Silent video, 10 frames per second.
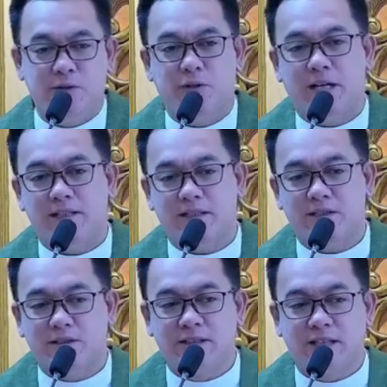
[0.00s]
yung, yung
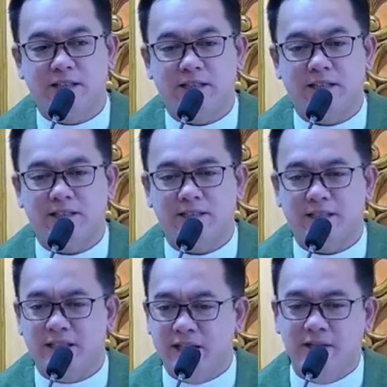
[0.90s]
attitude natin na
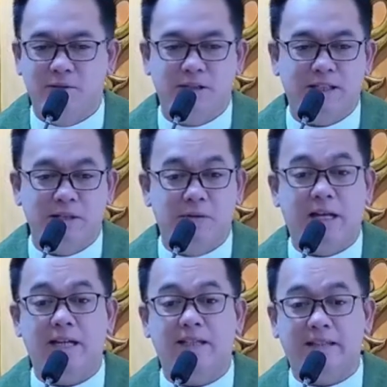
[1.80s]
sige na, okay
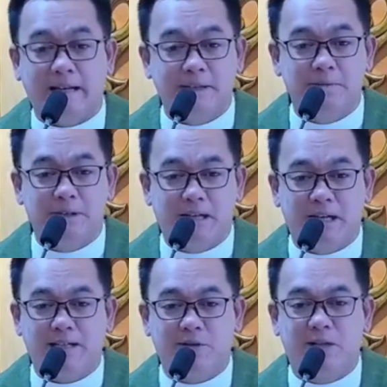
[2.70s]
na, wala na tayong
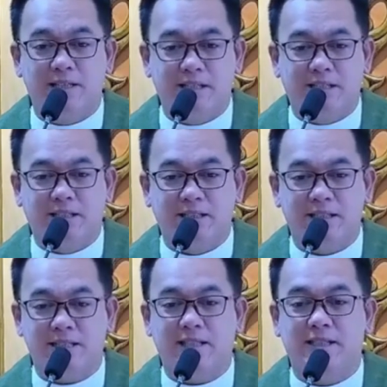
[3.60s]
magagawa diyan
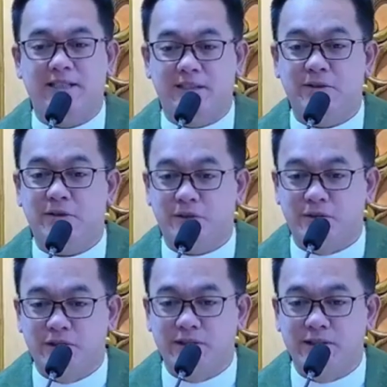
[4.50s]
eh. Kasi hindi
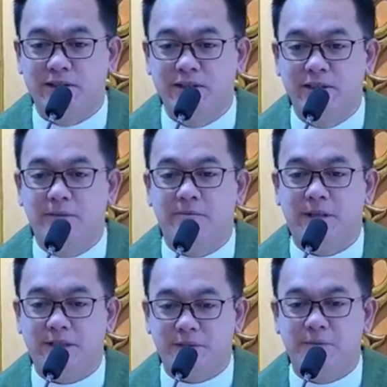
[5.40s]
totoo, no?
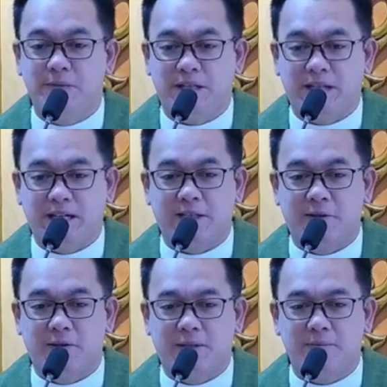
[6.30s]
Mayroong
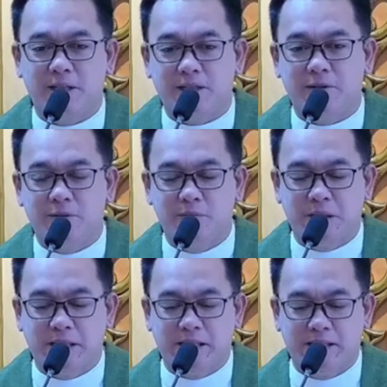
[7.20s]
magagawa.
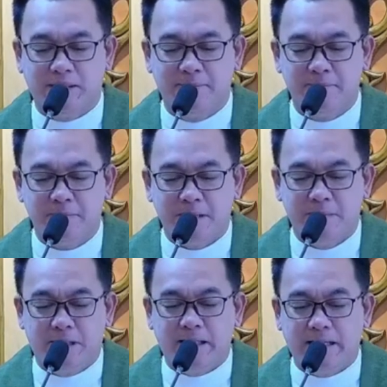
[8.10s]
Mayroong mga
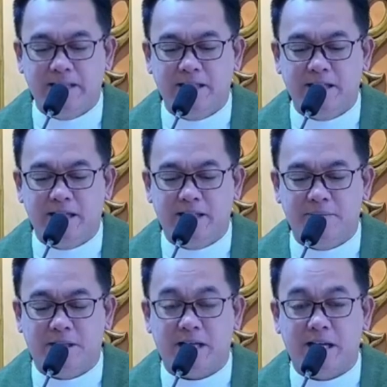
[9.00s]

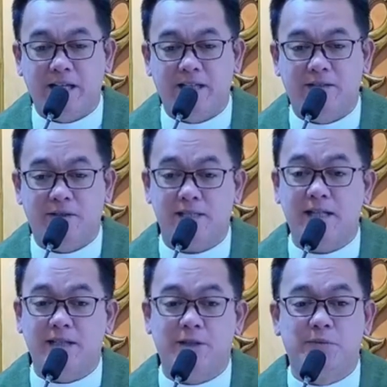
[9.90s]
mangilan-ngilan marahil
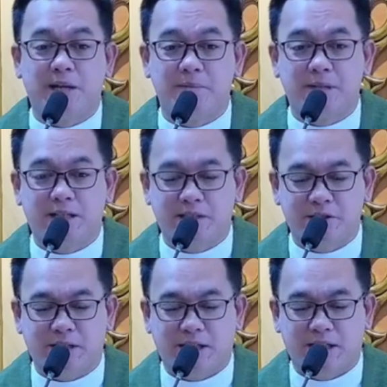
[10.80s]
at sana dumami
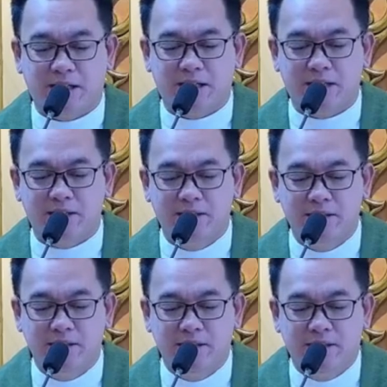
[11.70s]
na yung
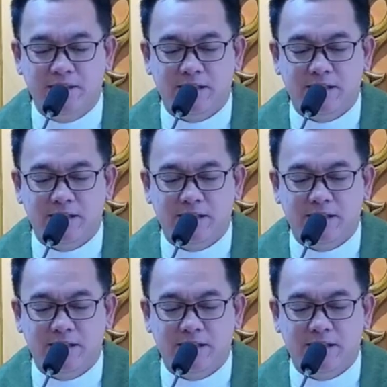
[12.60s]
talagang